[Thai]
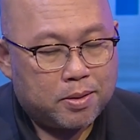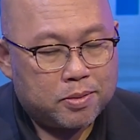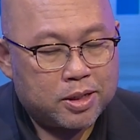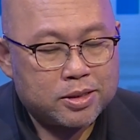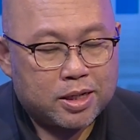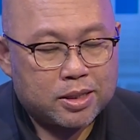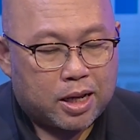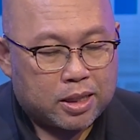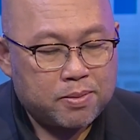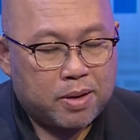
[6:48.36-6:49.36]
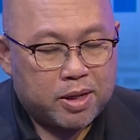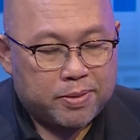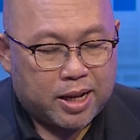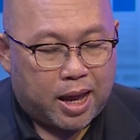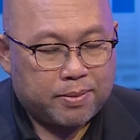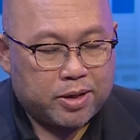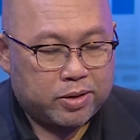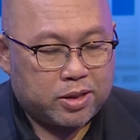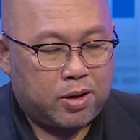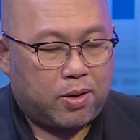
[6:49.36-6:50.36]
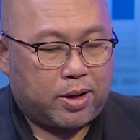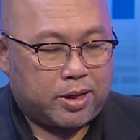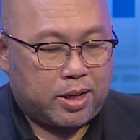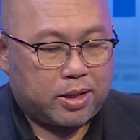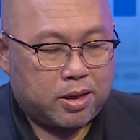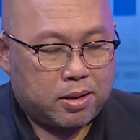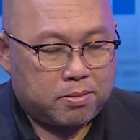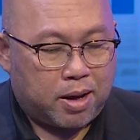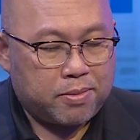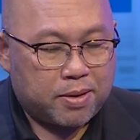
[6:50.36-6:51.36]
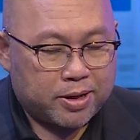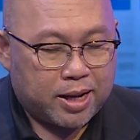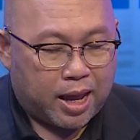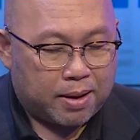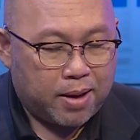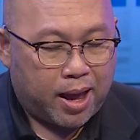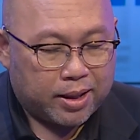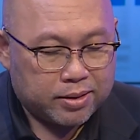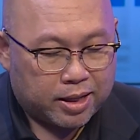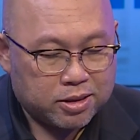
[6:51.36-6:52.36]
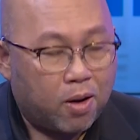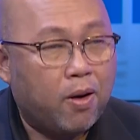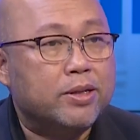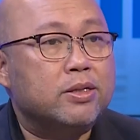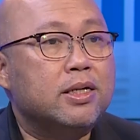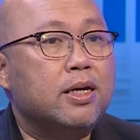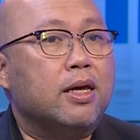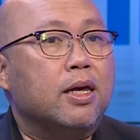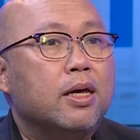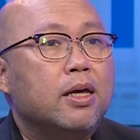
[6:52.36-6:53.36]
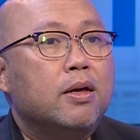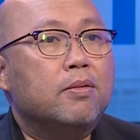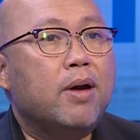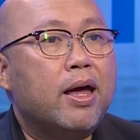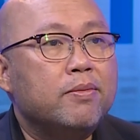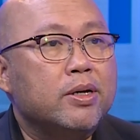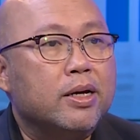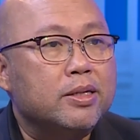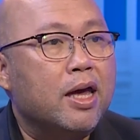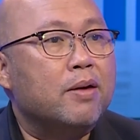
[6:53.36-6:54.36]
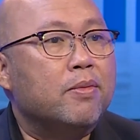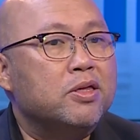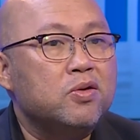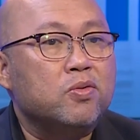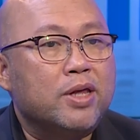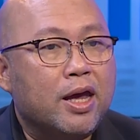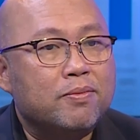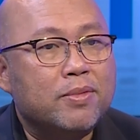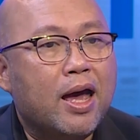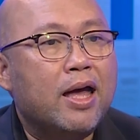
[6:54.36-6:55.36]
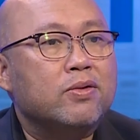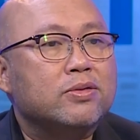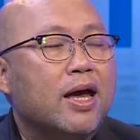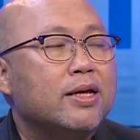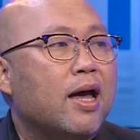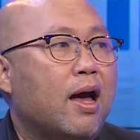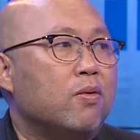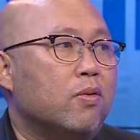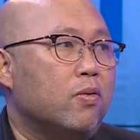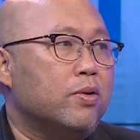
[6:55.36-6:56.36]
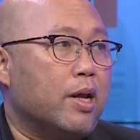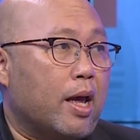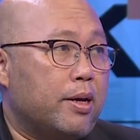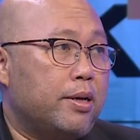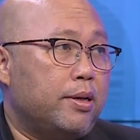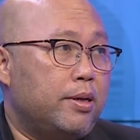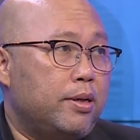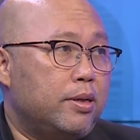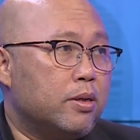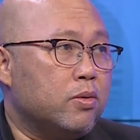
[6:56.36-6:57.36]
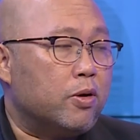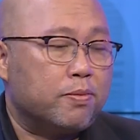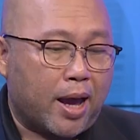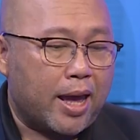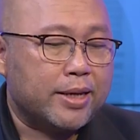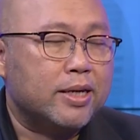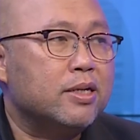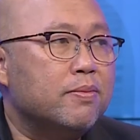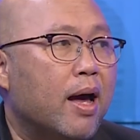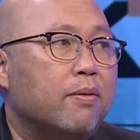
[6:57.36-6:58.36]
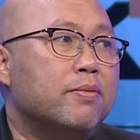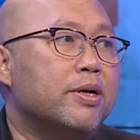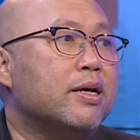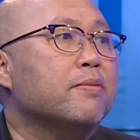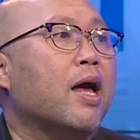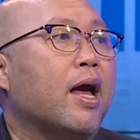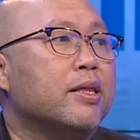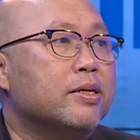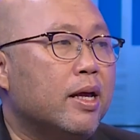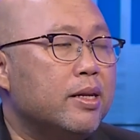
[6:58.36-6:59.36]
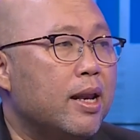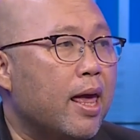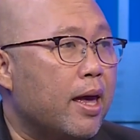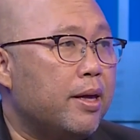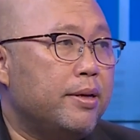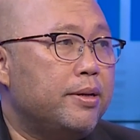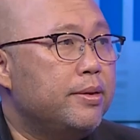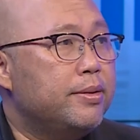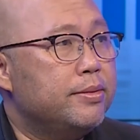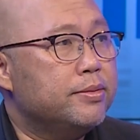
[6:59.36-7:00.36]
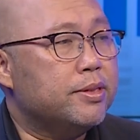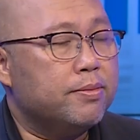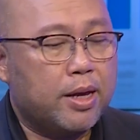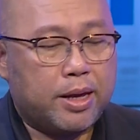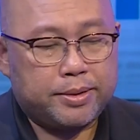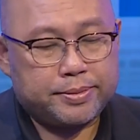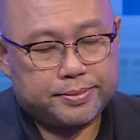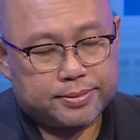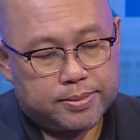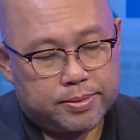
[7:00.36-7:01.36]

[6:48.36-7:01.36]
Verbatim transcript: จริงๆเนี่ยที่มันมีปัญหามาโดยตลอดเนี่ยมันมีปัญหามาในตอนที่บ้านเมืองเนี้ยมันอยู่ในอำนาจอยู่ใต้เท้าของคุณน่ะอกฎหมายกี่ฉบับก็ไม่ทำงานทั้งนั้นนั่นแหละแต่ว่ากฎหมายนี้มันจะไปมี